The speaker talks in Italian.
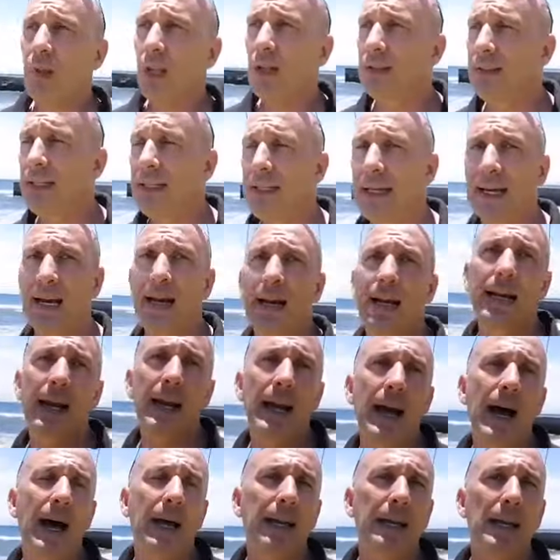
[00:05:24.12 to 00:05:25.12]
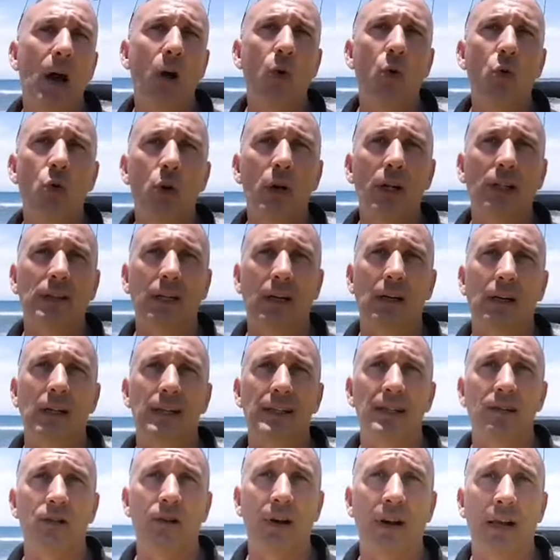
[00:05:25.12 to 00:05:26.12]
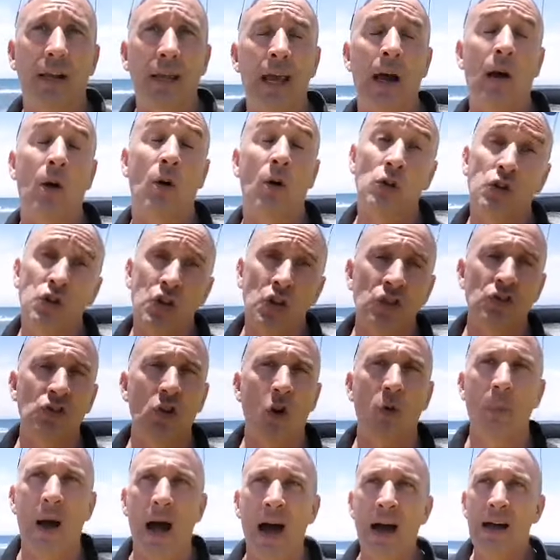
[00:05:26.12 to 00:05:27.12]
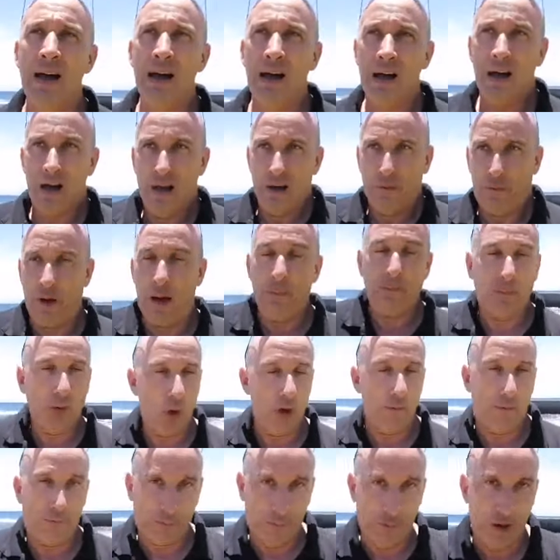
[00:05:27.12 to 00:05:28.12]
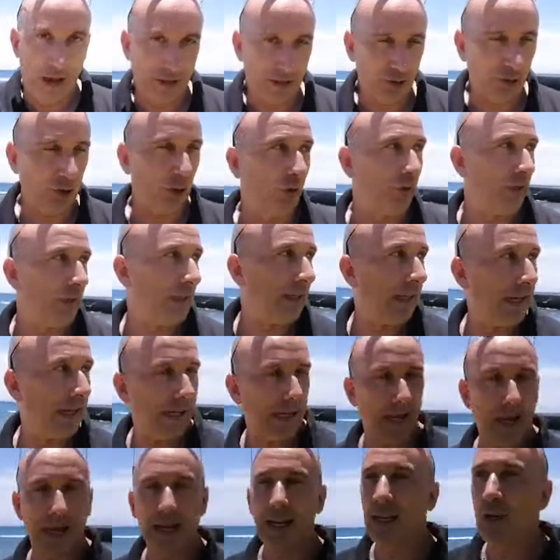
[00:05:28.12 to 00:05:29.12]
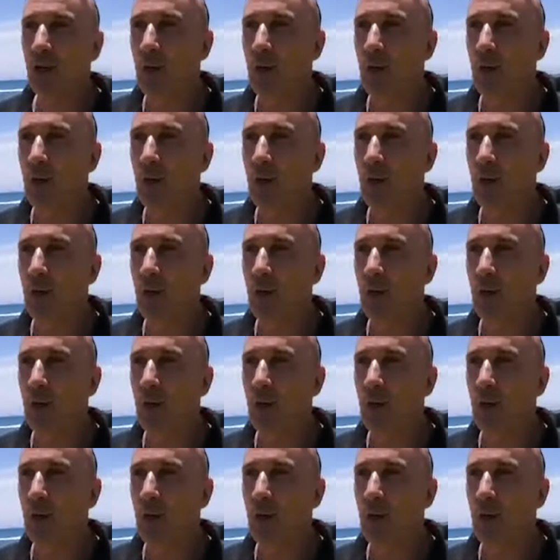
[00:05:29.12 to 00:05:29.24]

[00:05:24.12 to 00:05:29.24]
di Gran Canaria, una tra le zone che a oggi insomma fa più effetto vedere in